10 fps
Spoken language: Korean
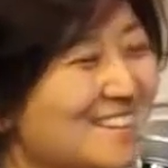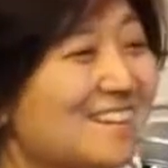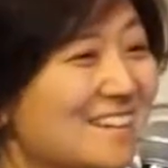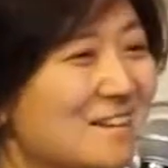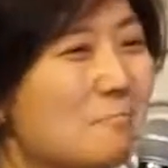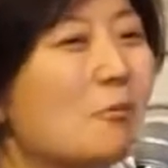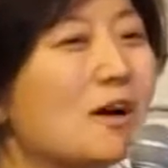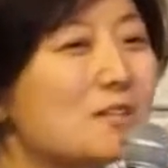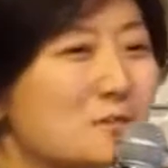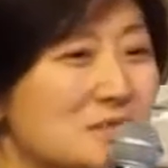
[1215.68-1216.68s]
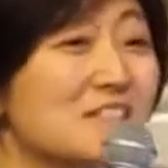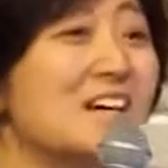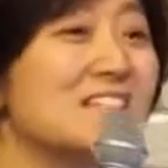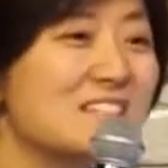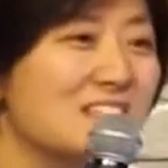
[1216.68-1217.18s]
네, 뭔가 좀
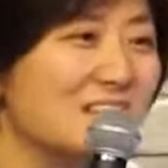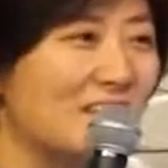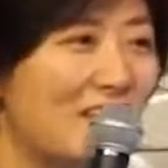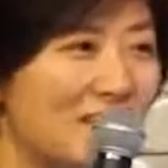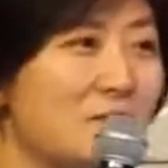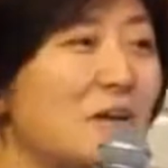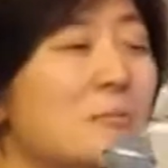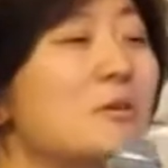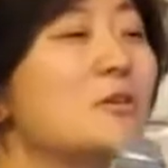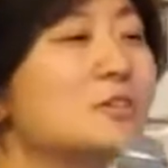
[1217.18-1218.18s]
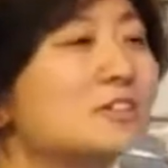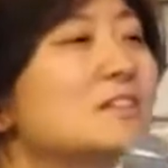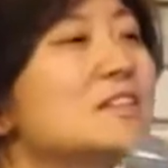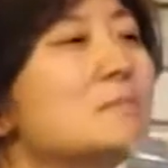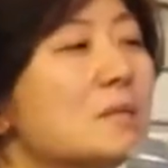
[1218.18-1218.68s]
끝까지 이렇게 해결해
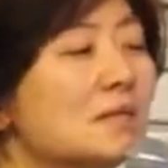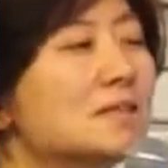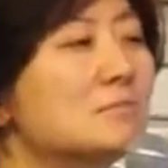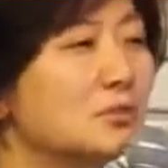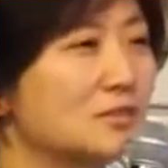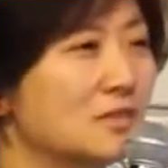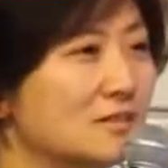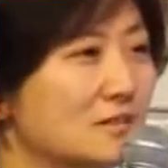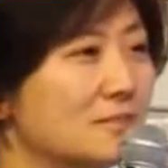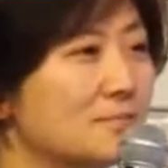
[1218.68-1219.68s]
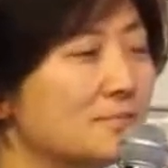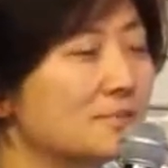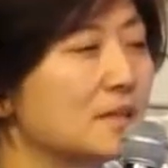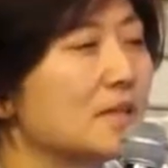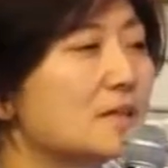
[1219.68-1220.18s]
보려는 힘이 있는 분들이죠.
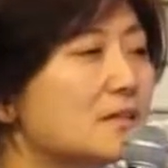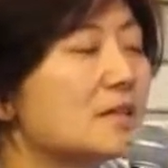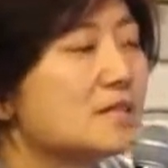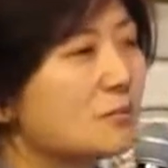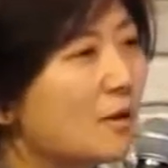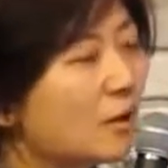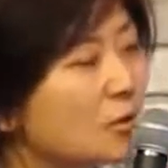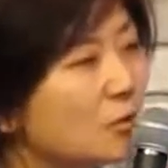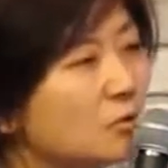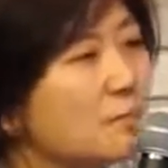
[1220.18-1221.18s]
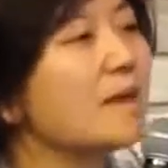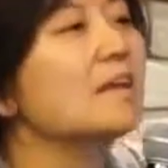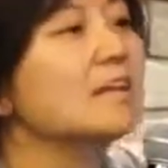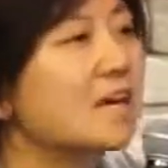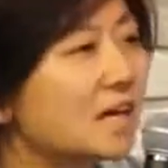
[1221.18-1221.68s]
그렇게 이제
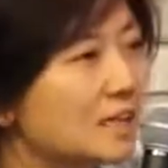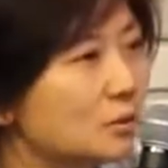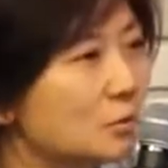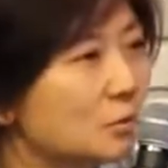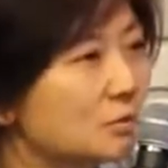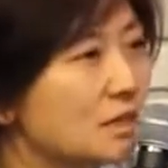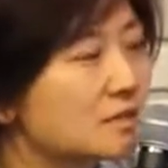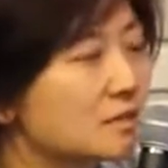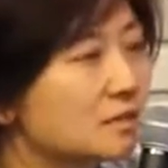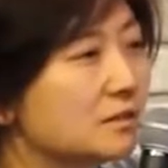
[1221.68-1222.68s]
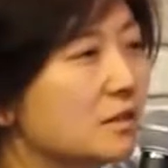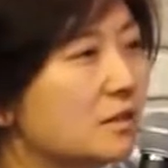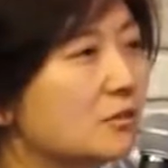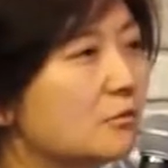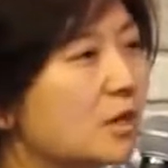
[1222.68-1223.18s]
외로움의 이야기도 사실은
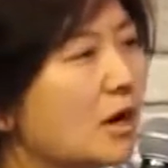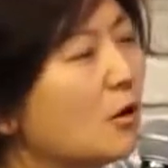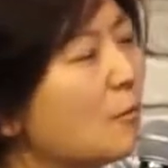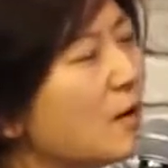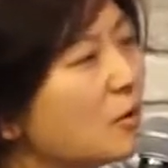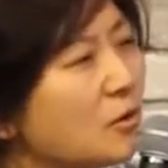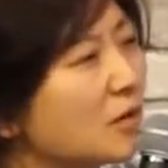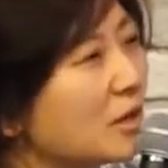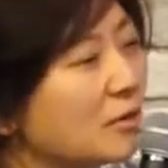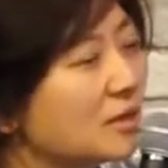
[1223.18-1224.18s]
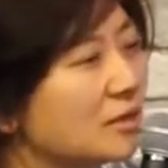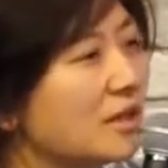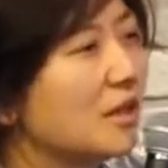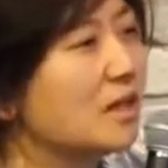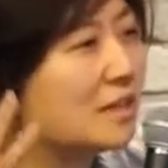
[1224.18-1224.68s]
우리가 아, 외로워라고 할
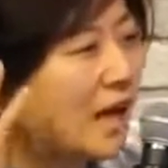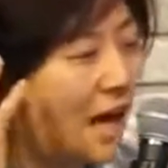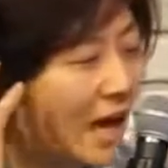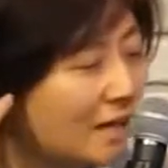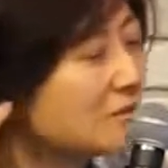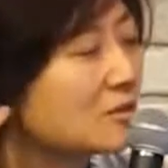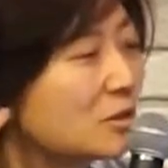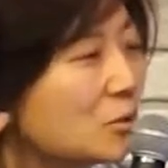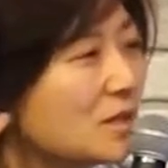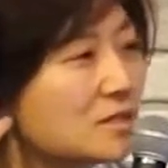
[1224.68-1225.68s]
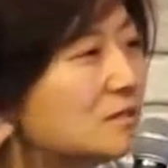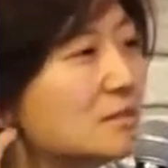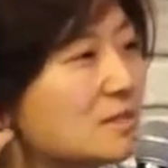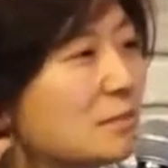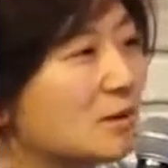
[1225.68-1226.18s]
때 다 그렇게 똑같이
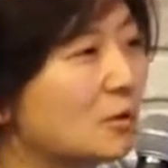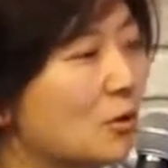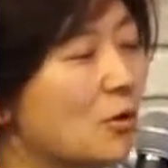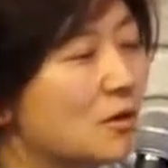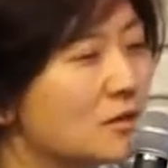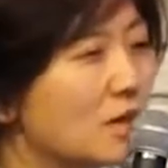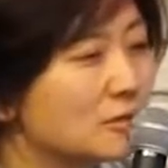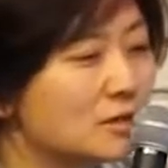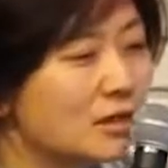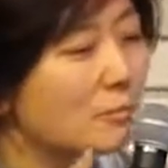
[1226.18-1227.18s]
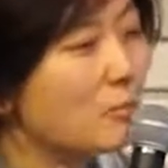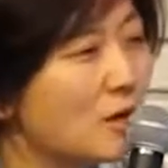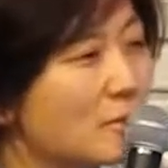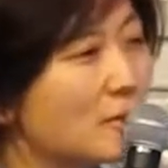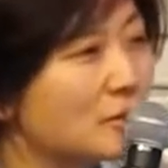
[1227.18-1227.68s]
듣지 마세요. 야, 네가
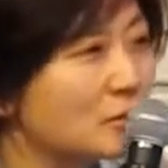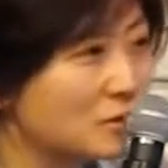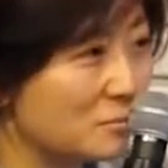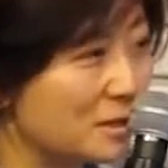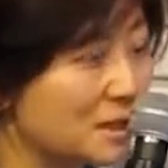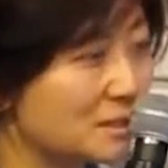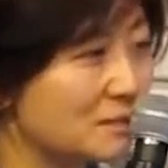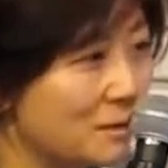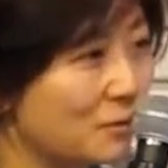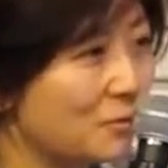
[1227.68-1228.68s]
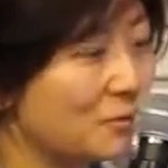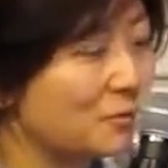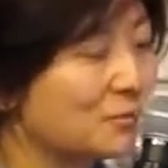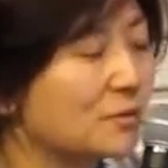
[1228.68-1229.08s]
뭐가 외로워 이런 말 하시지 말고